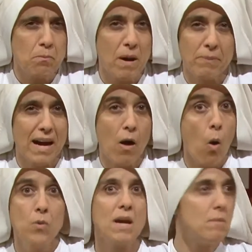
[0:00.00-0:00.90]
papá
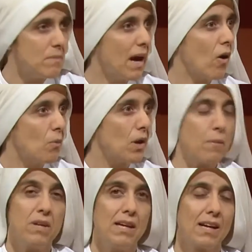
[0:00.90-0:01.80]
o una mamá como la
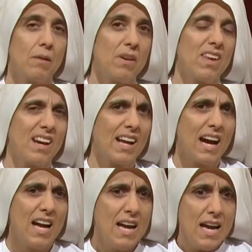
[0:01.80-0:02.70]
mía que me dijera